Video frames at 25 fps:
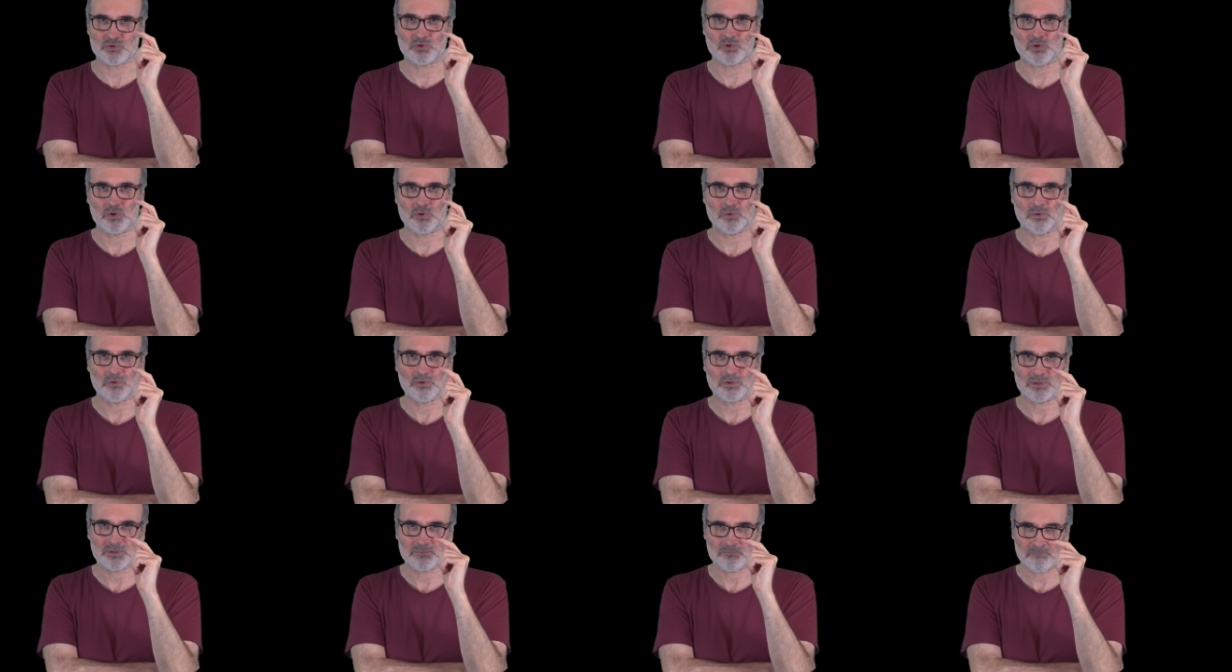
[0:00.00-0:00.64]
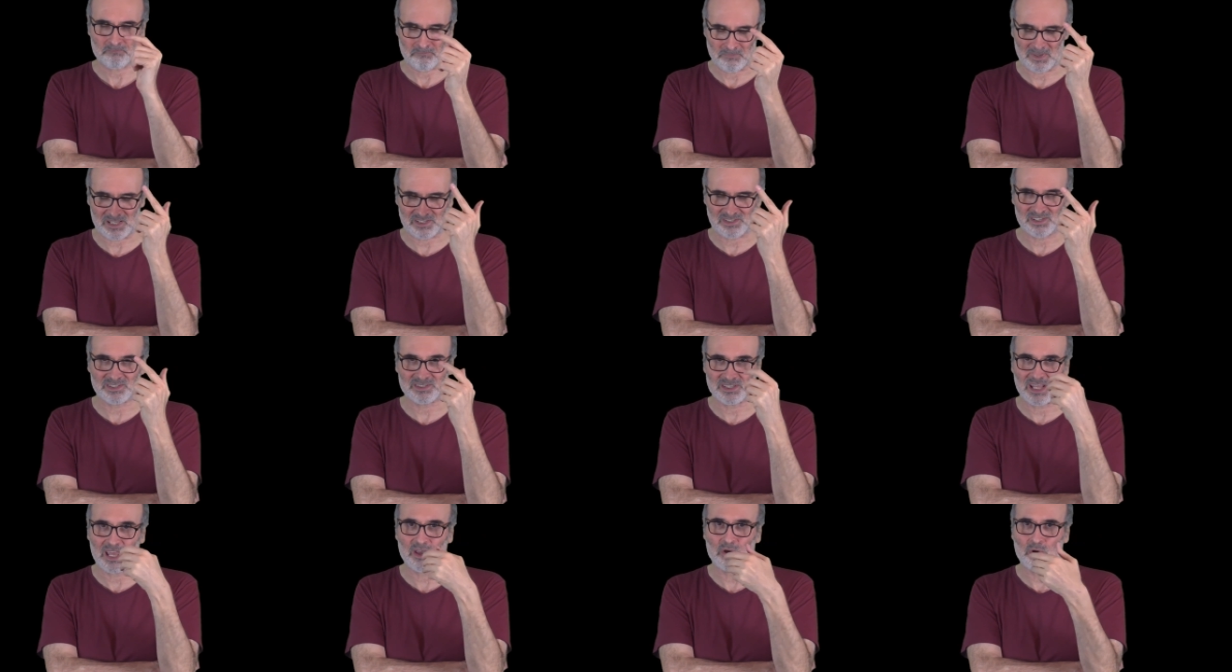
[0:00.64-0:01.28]
diyor
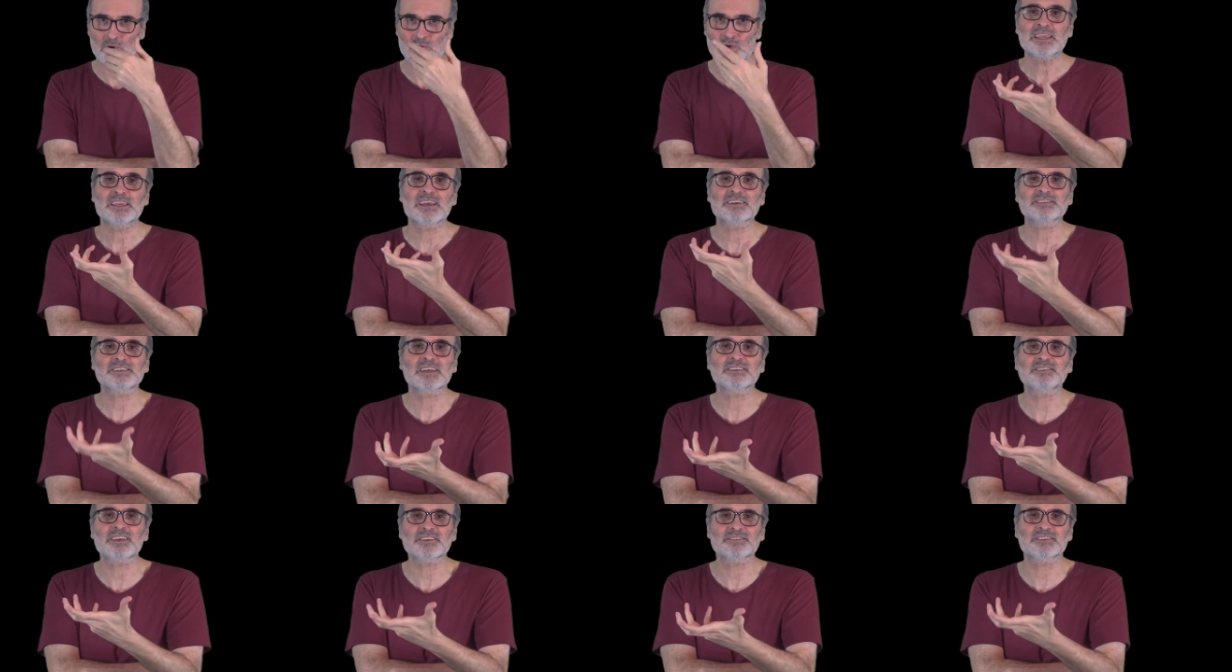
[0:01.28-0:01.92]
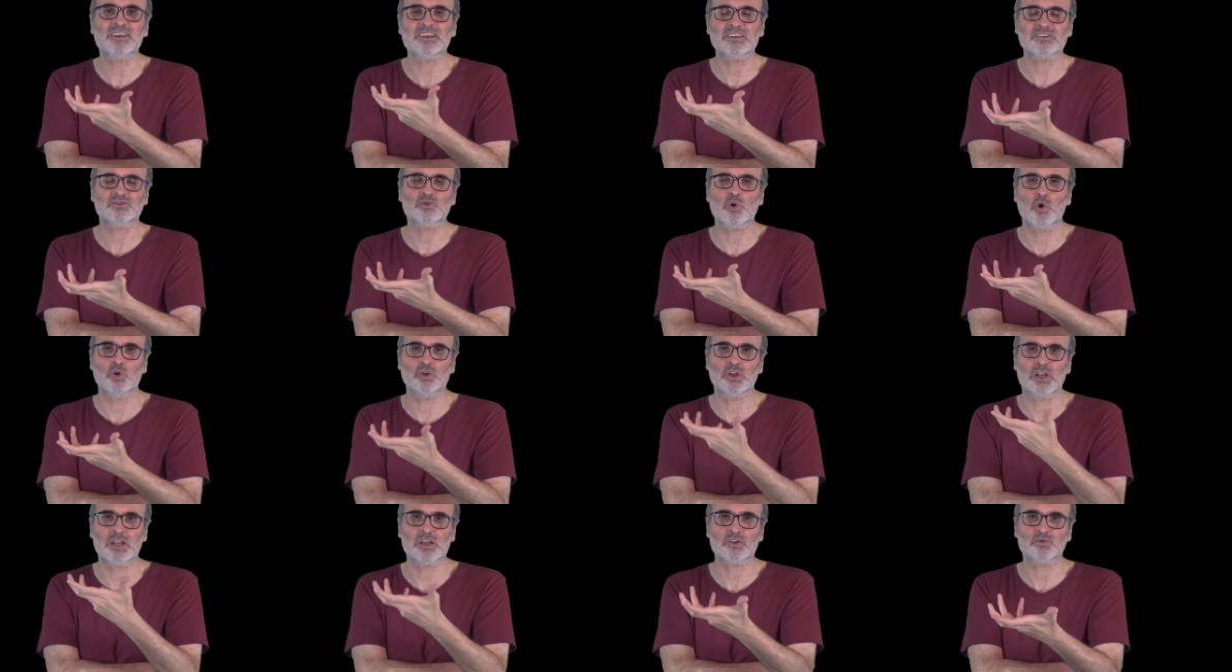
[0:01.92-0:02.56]
metinde yasa tasarısı
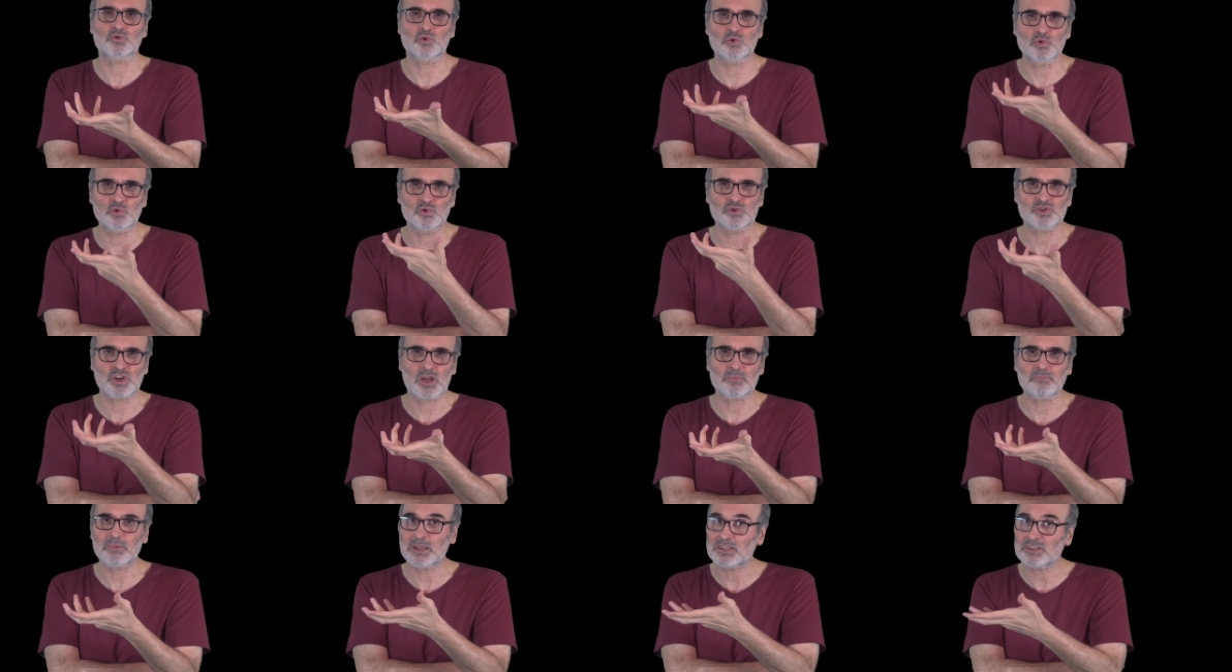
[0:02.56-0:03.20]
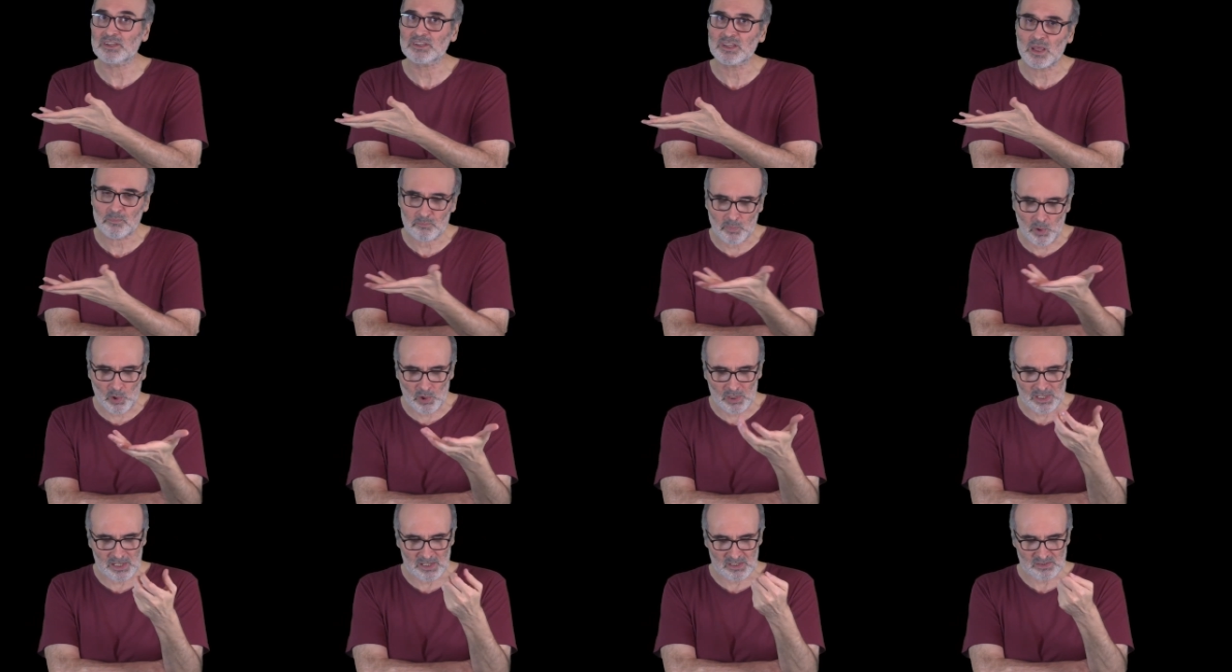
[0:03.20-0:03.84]
olarak sunulacak metinde
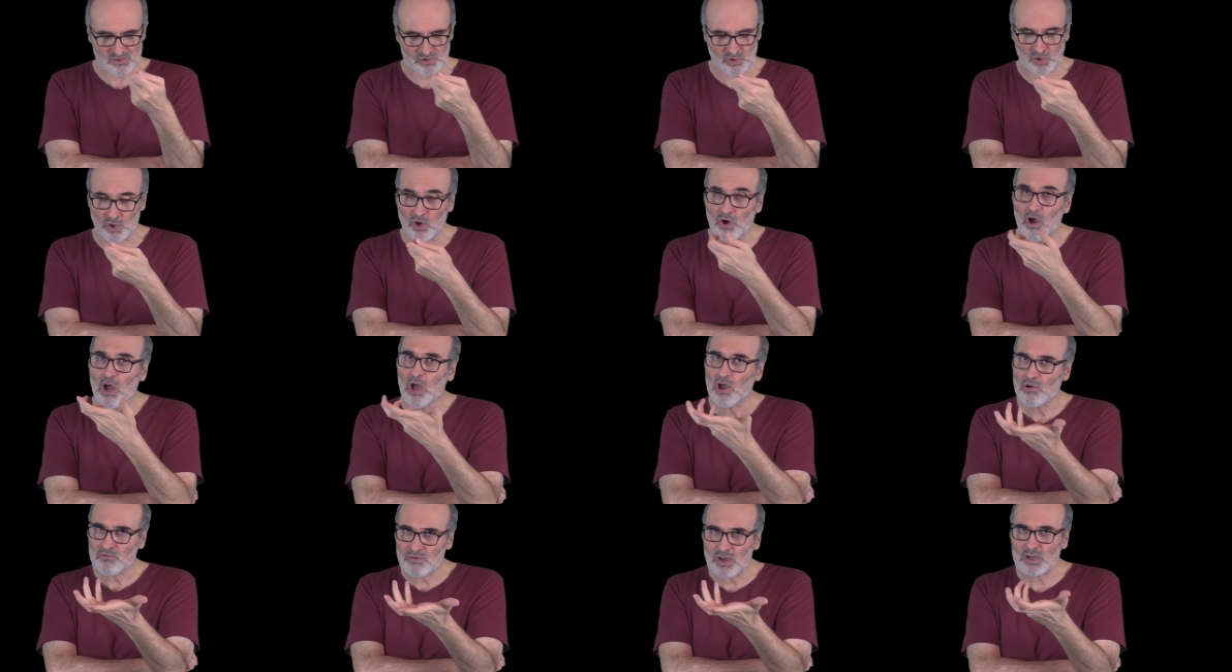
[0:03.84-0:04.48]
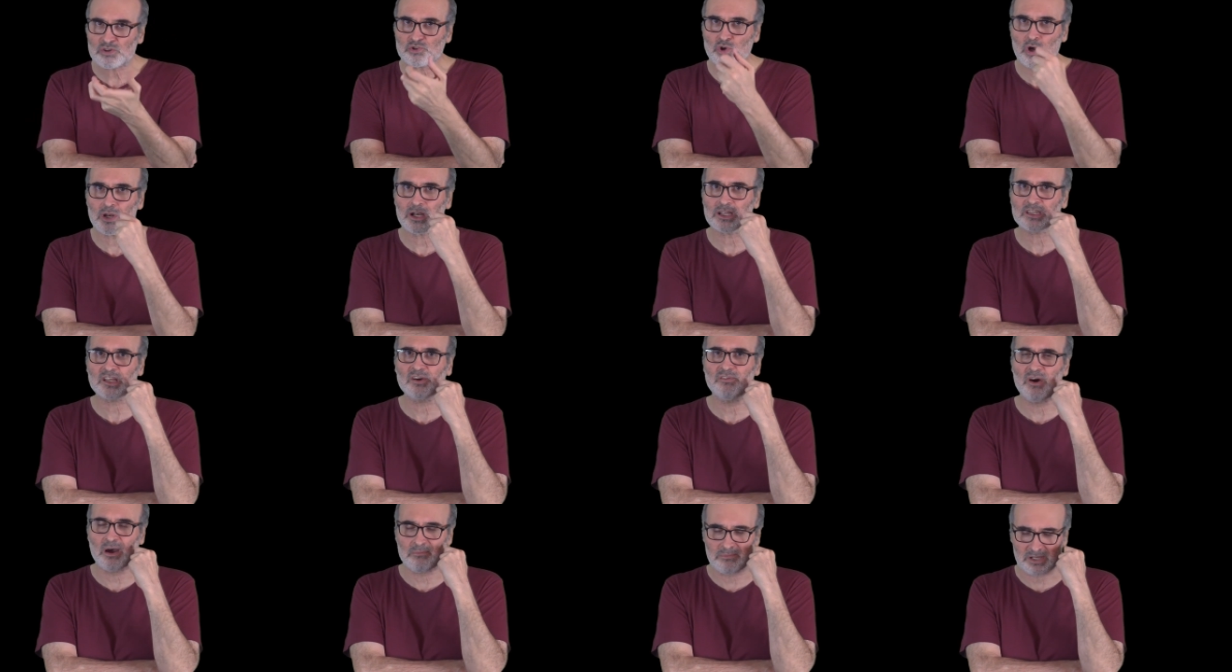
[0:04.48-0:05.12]
böyle yazıyor ve şöyle
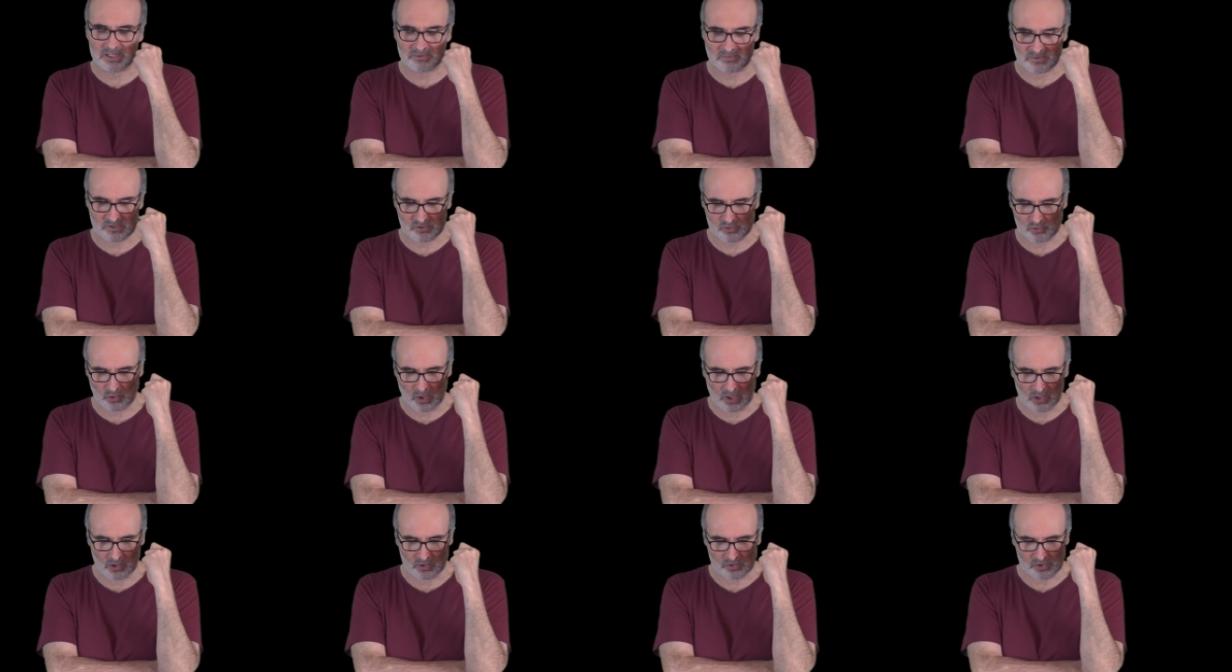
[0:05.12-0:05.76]
devam etmiş Zuhal